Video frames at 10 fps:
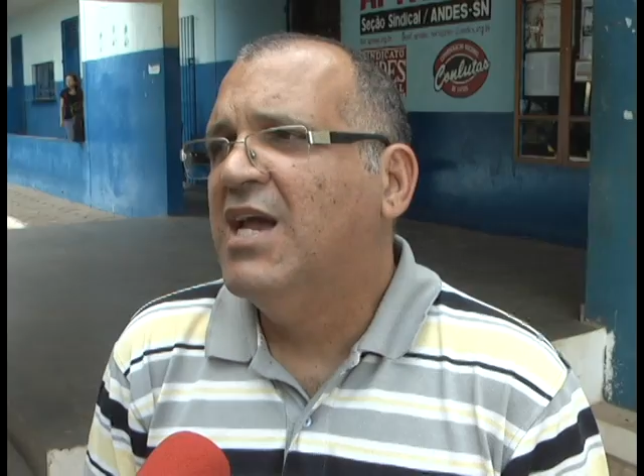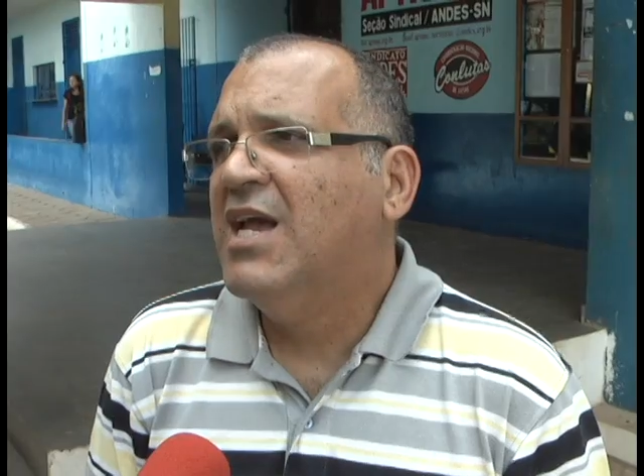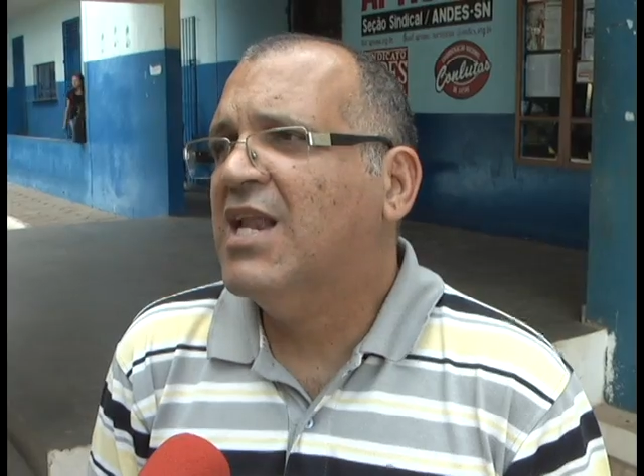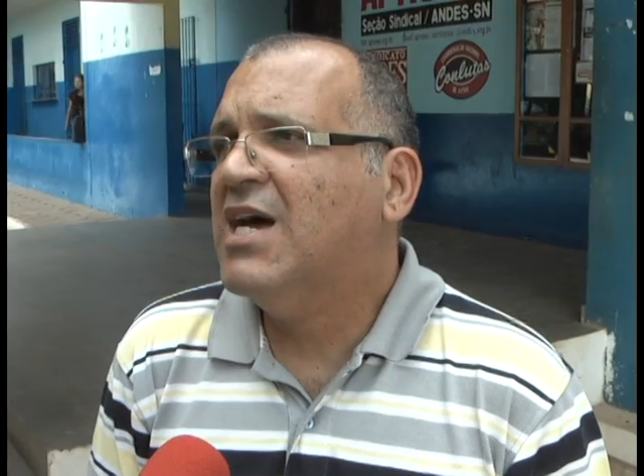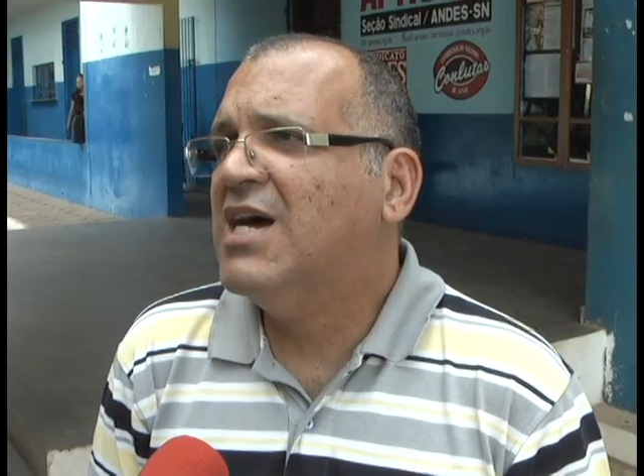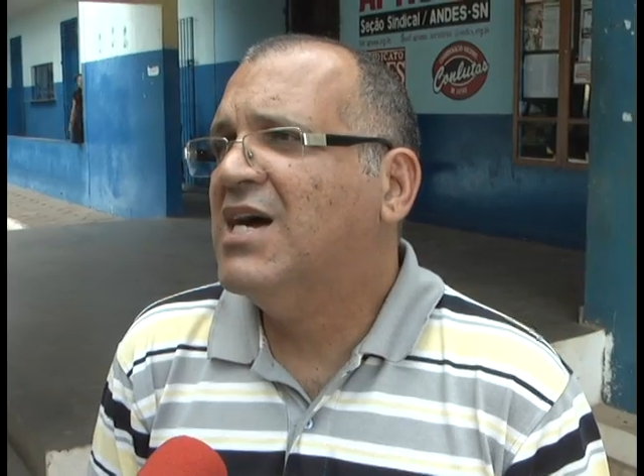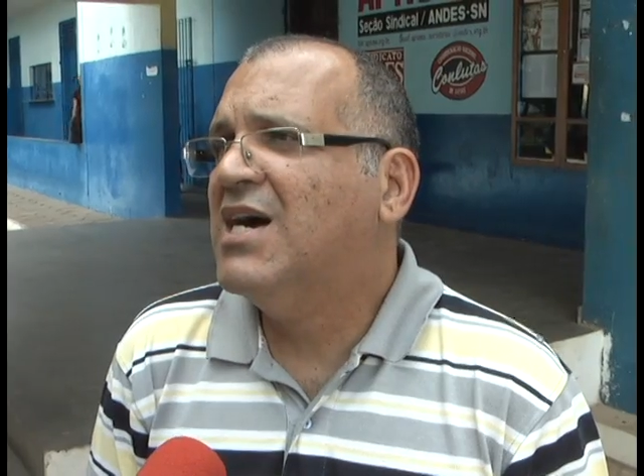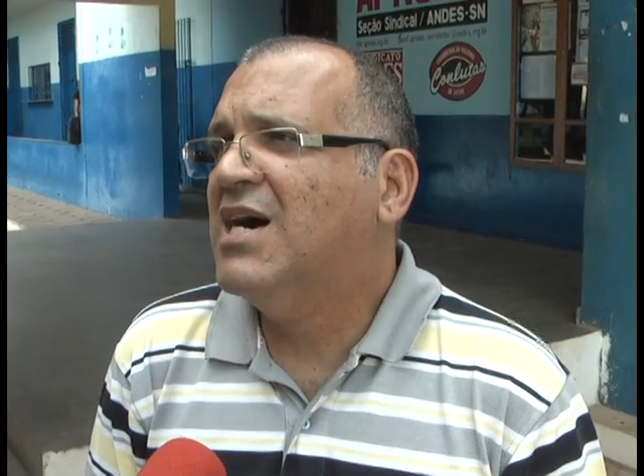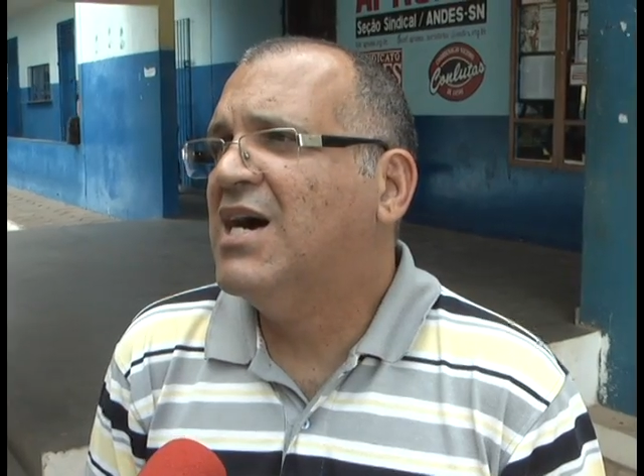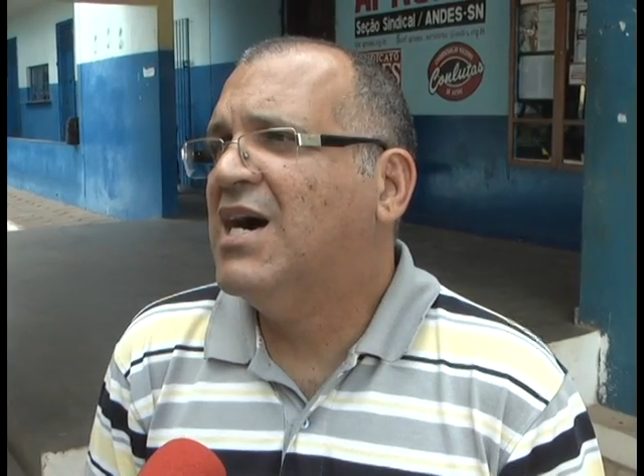Ela
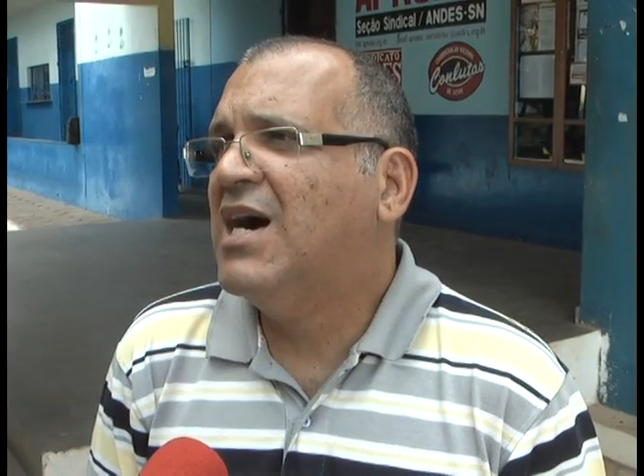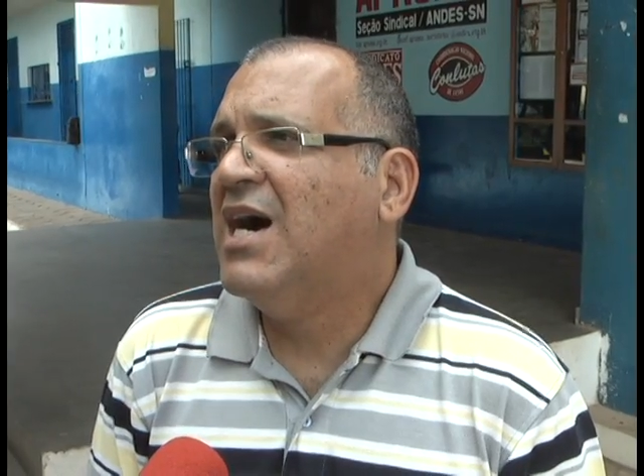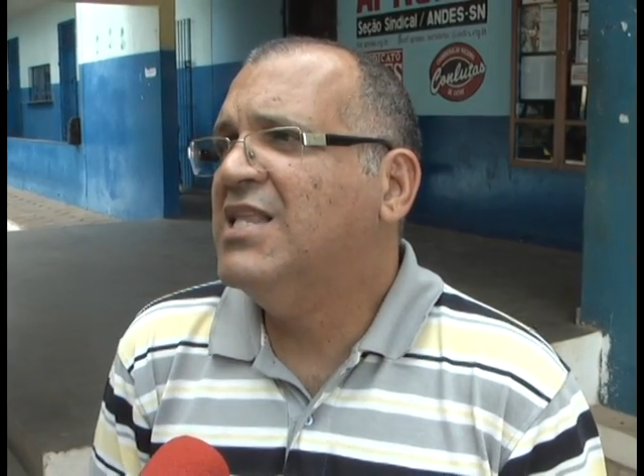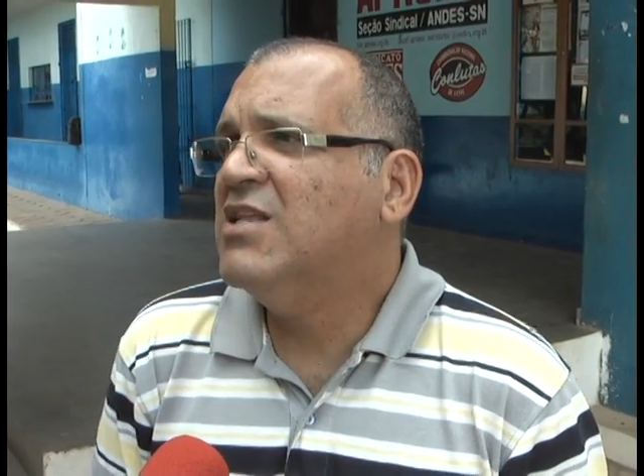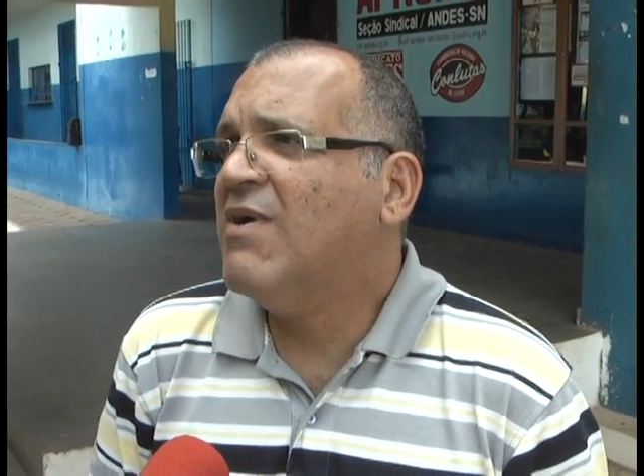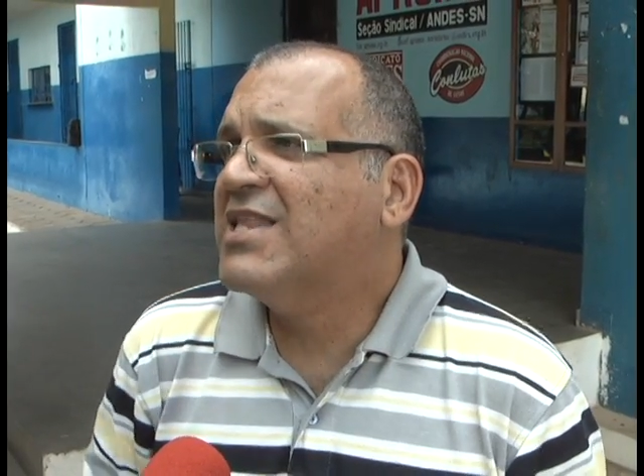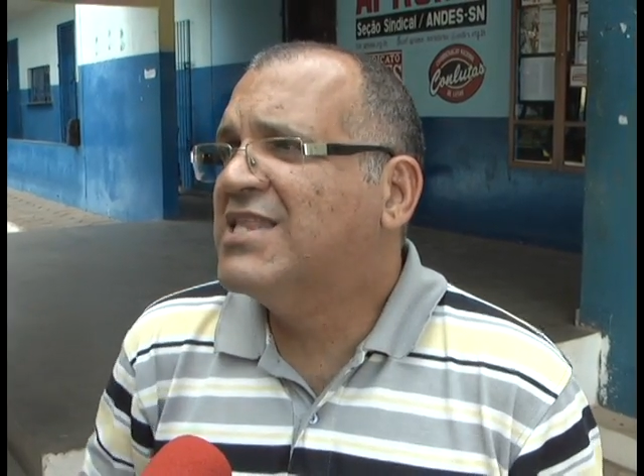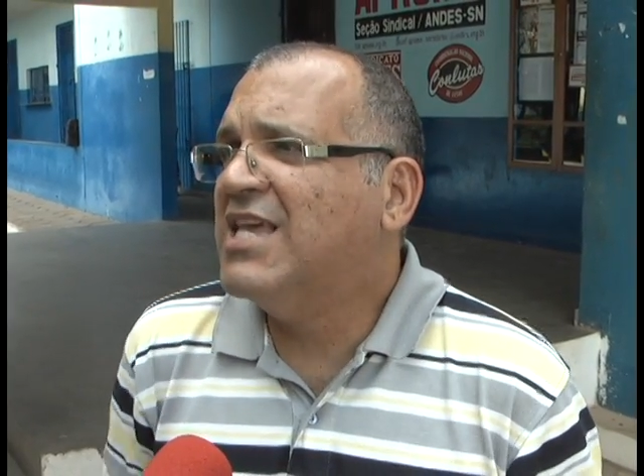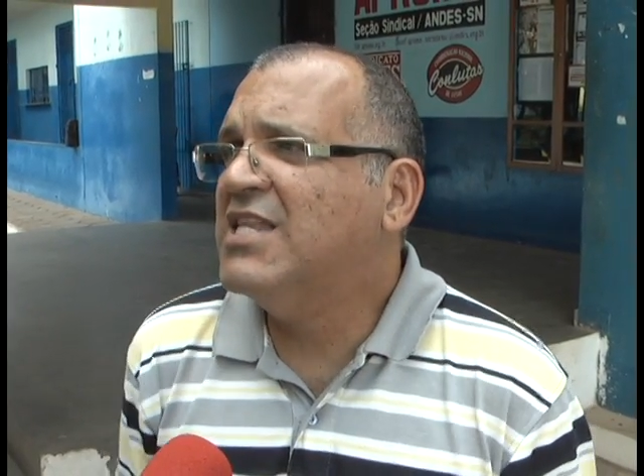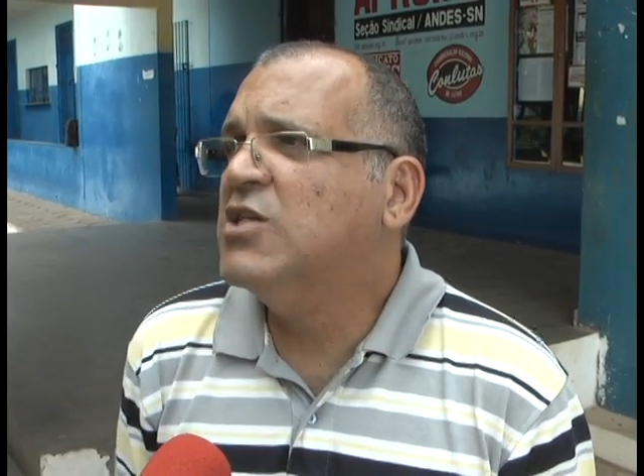ainda não
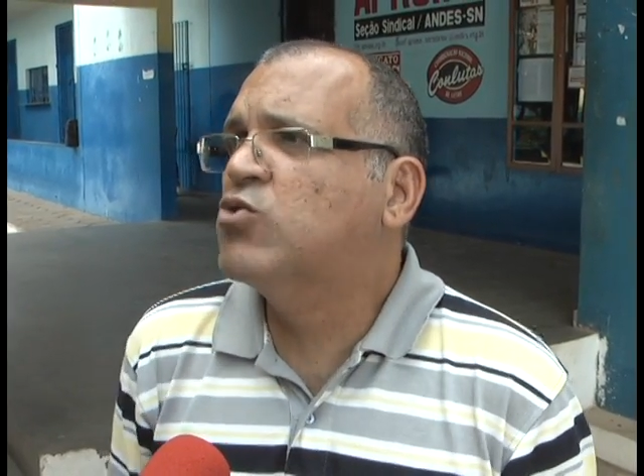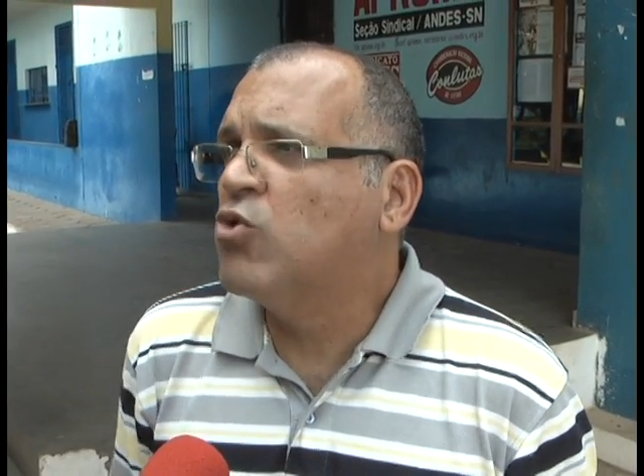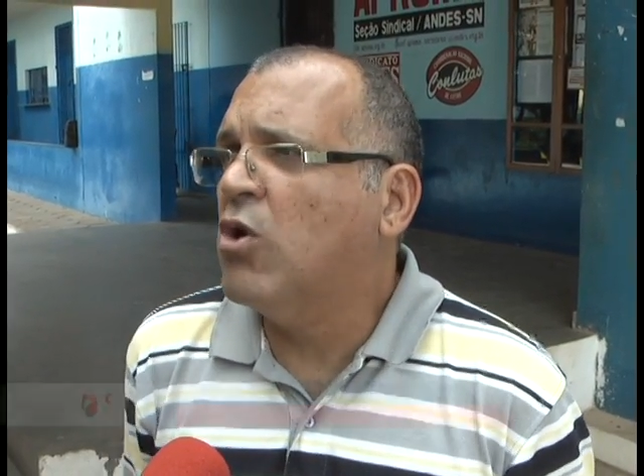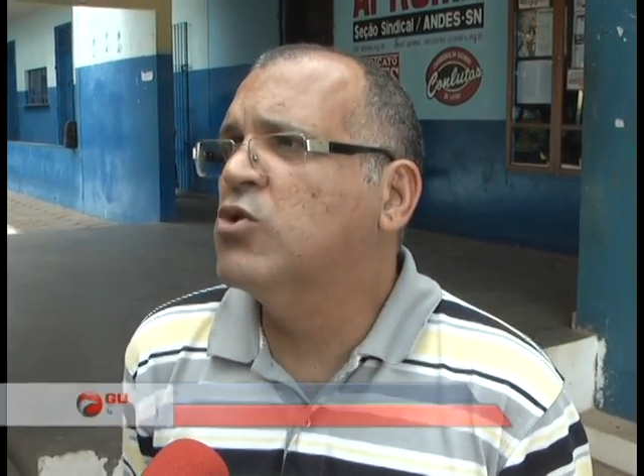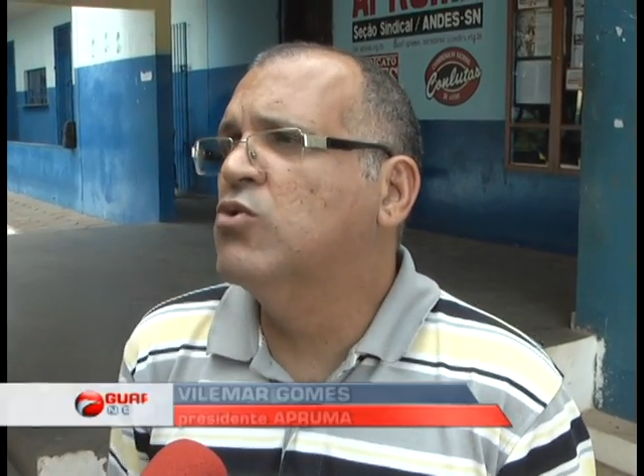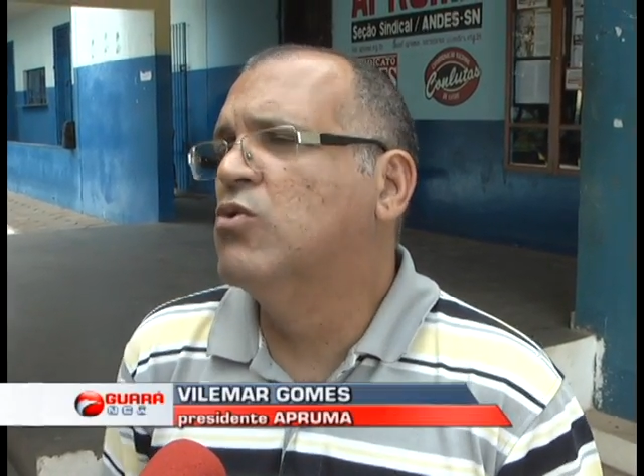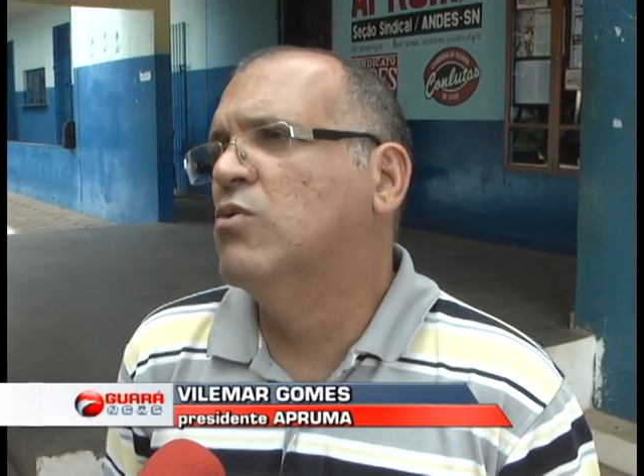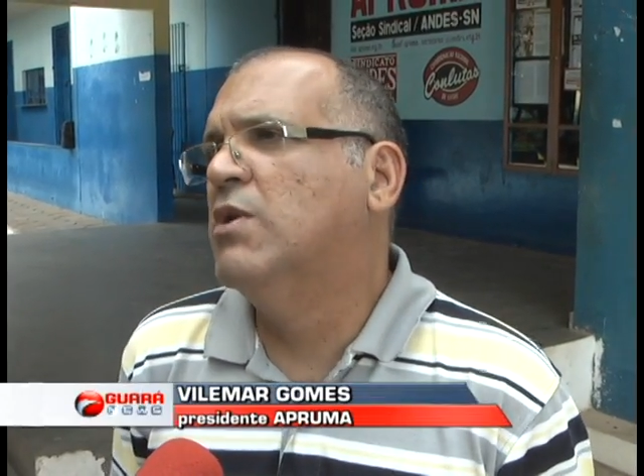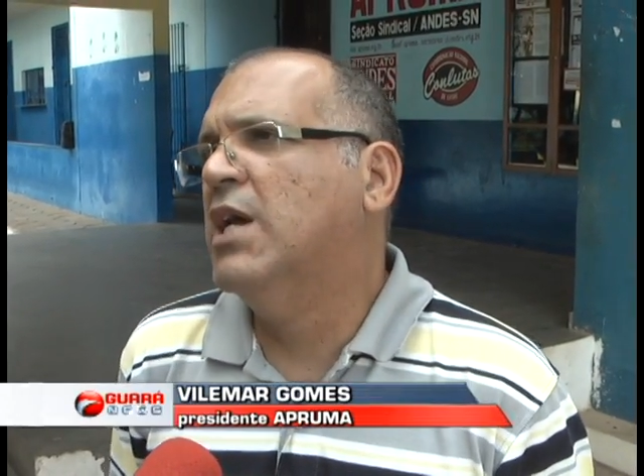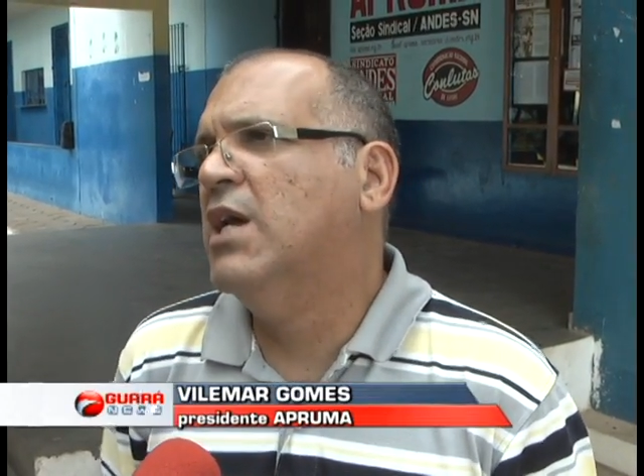atende todo
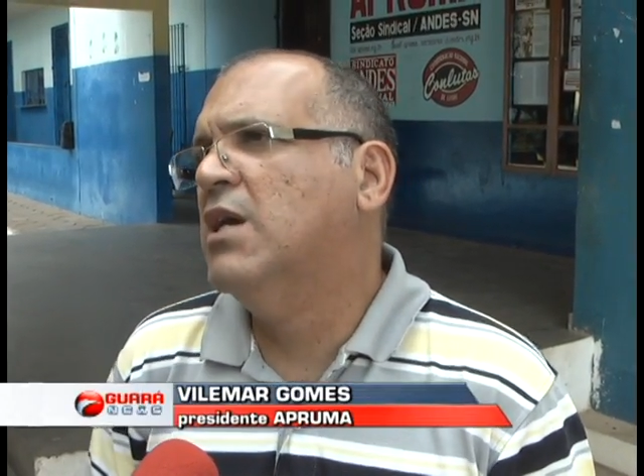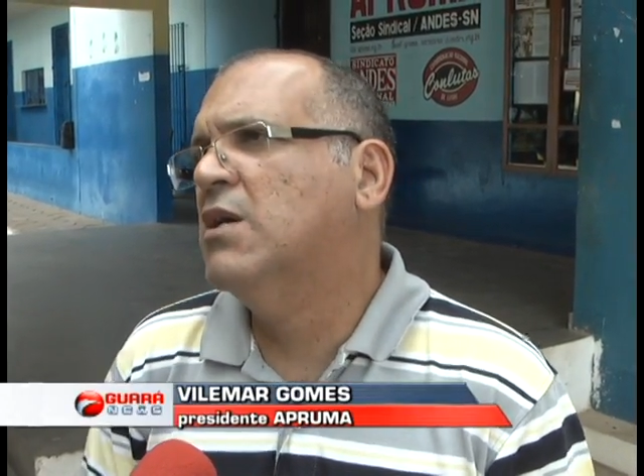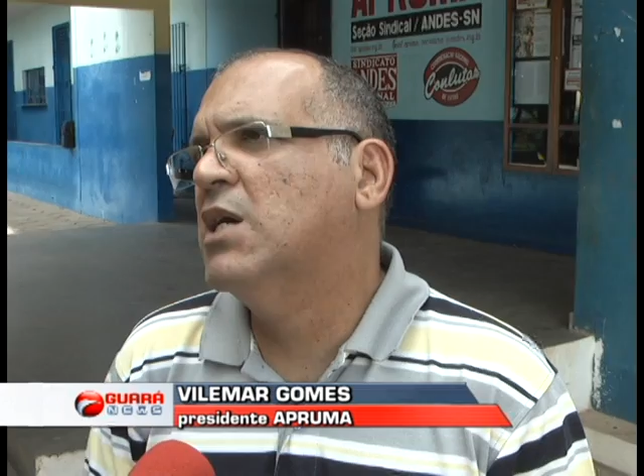né,